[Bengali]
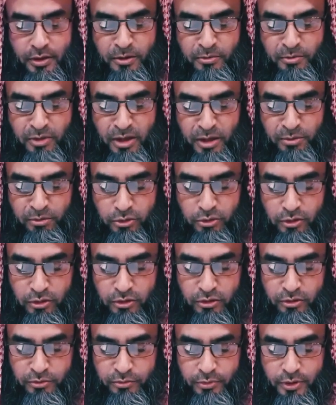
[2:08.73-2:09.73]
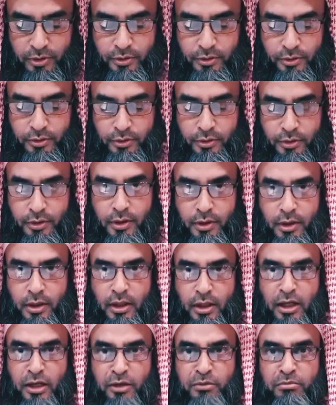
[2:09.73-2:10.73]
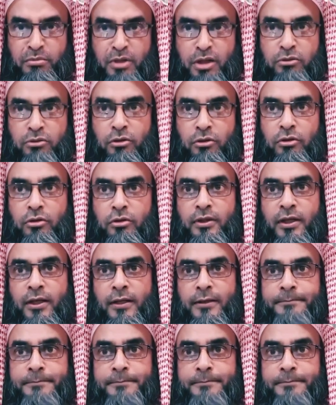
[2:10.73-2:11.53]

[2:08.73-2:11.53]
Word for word: এমাম দুই রকমের আইম্মাতুল হুদা